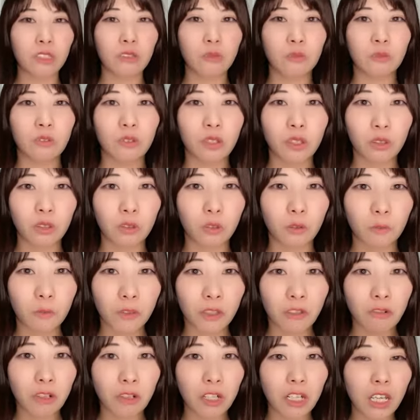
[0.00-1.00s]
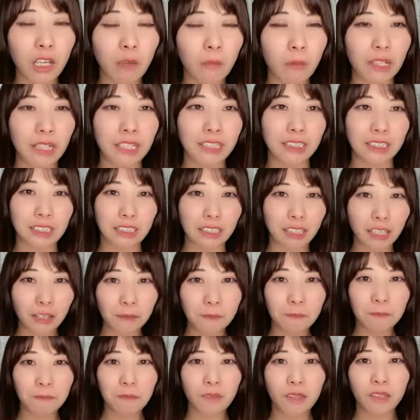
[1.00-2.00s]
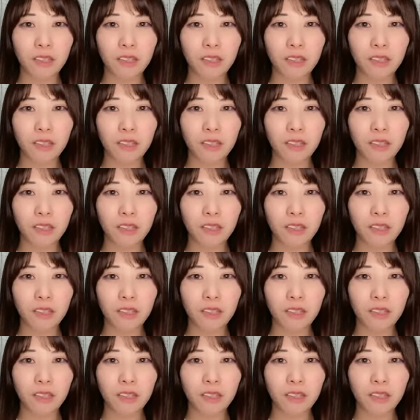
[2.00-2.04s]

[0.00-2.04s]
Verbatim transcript: だと思うけど笑い話だね